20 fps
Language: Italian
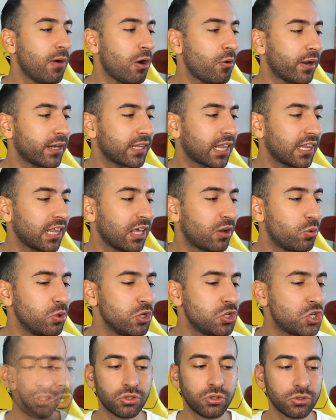ma guardate qui,
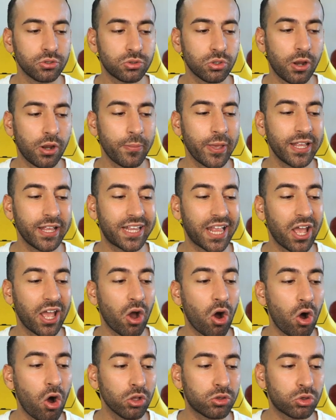ci sono
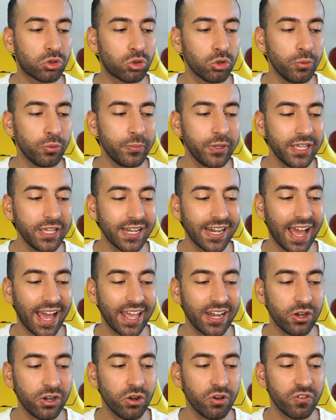solamente
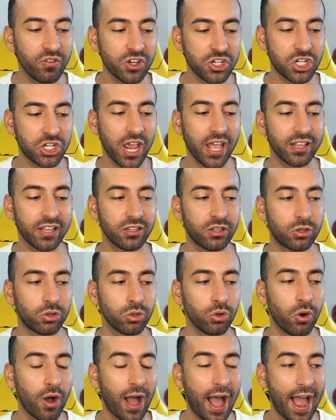
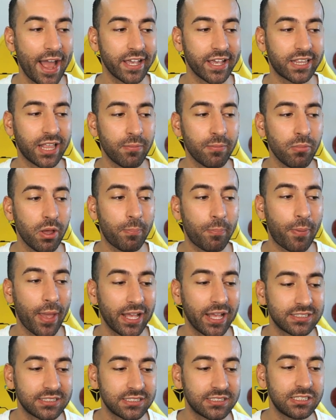8.900 item,
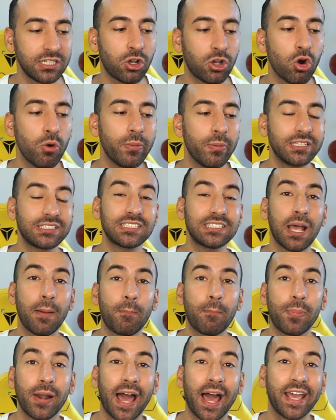pezzi come
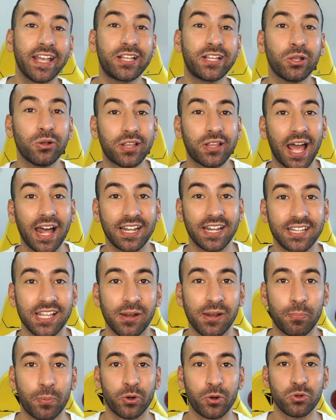supply totale
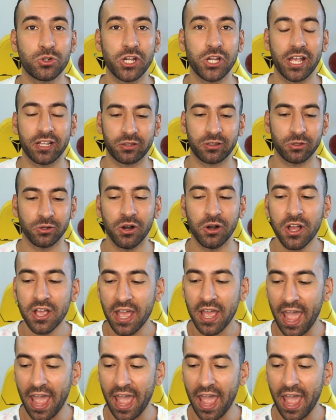del progetto.